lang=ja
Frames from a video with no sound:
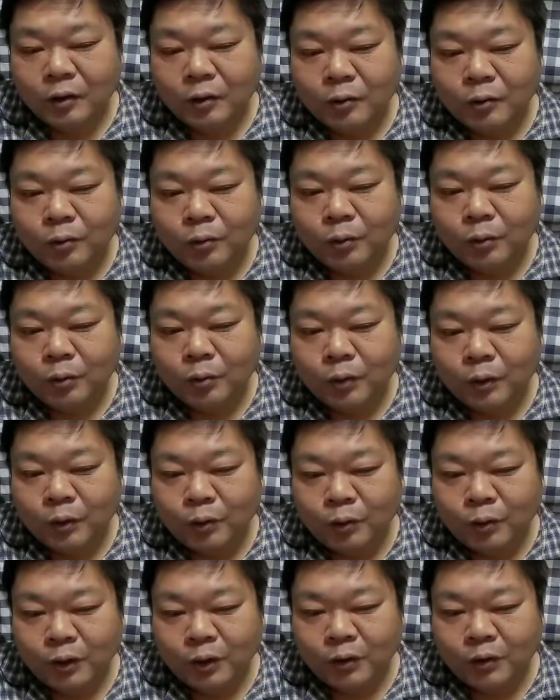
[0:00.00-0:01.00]
中国は
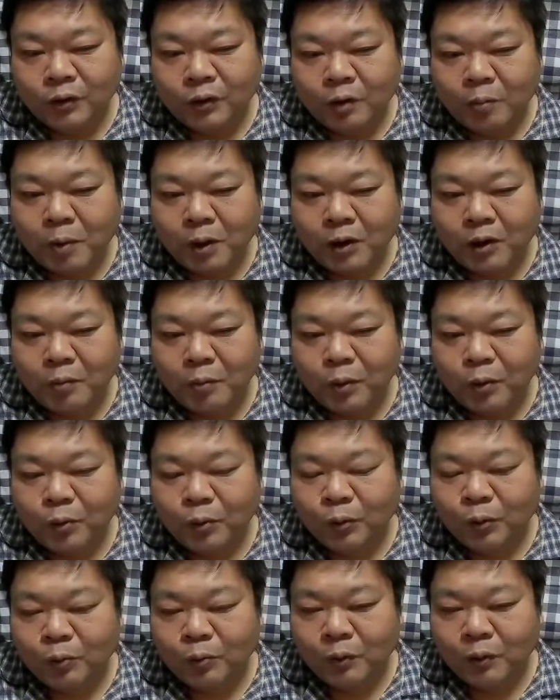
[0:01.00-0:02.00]
とりあえず黙って見
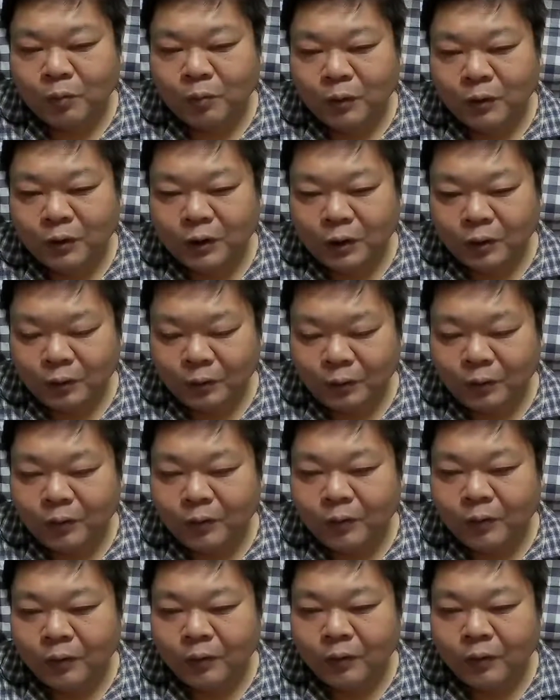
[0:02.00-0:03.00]
とくと思いますけど
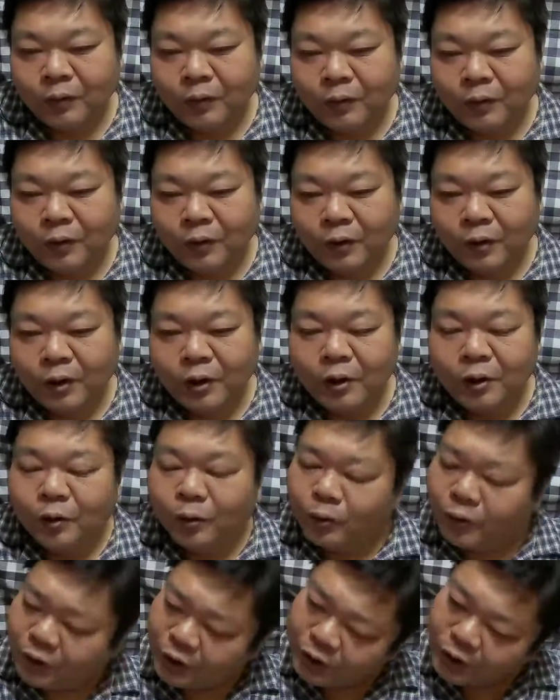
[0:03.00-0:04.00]

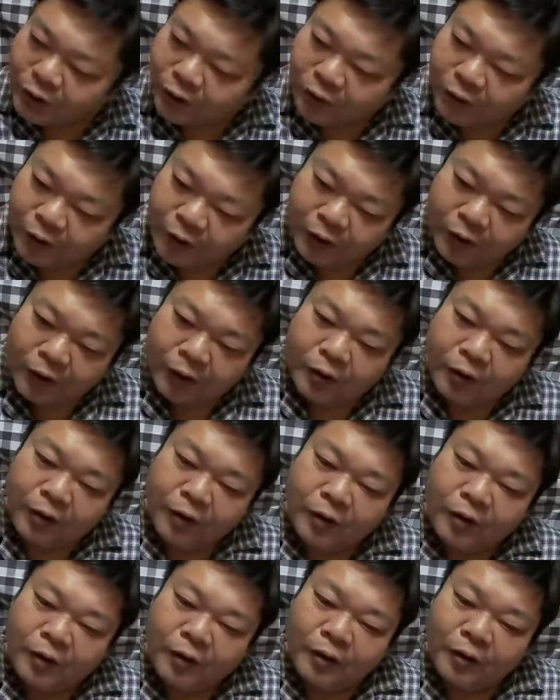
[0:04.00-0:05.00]
ロシアはね
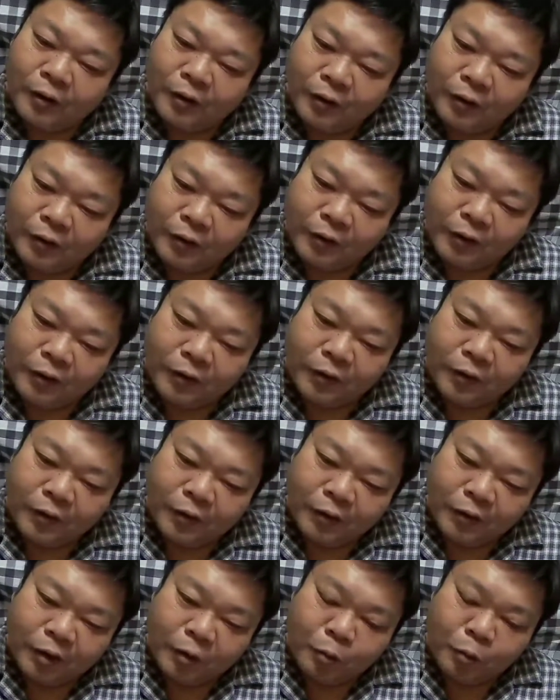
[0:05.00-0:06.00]

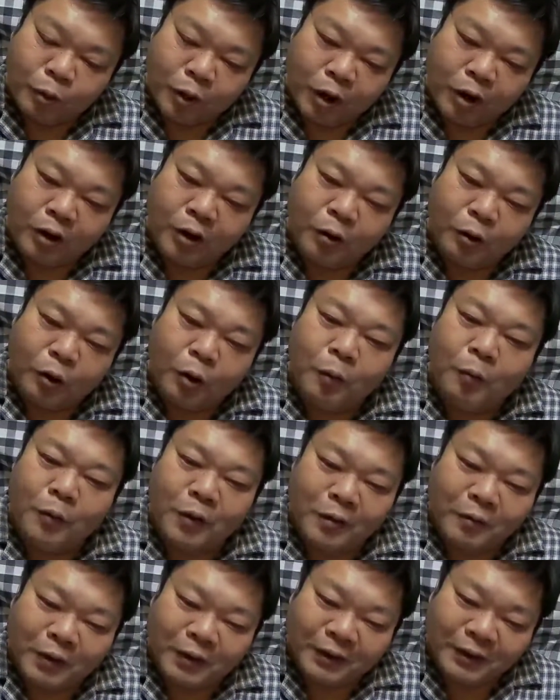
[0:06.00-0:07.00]
多分笑ってると
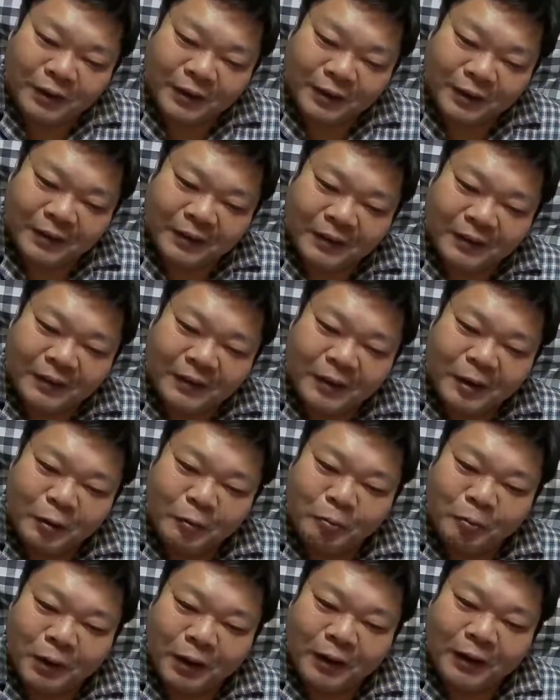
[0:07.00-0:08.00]
思います
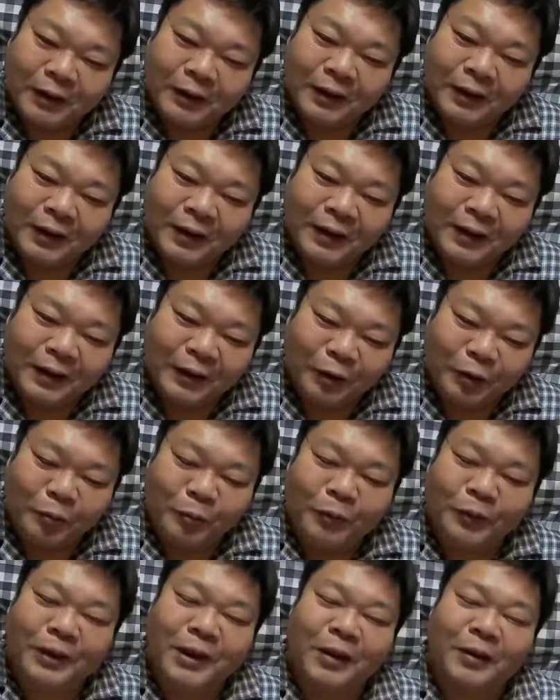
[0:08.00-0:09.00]
バ家だなと
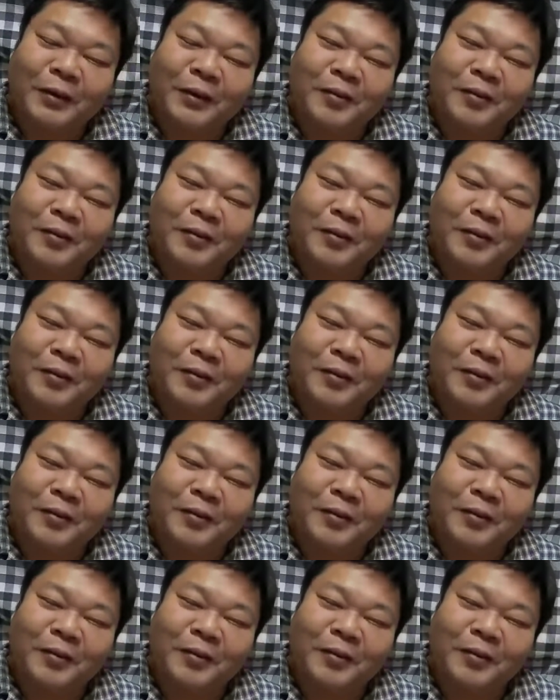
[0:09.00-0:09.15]
思って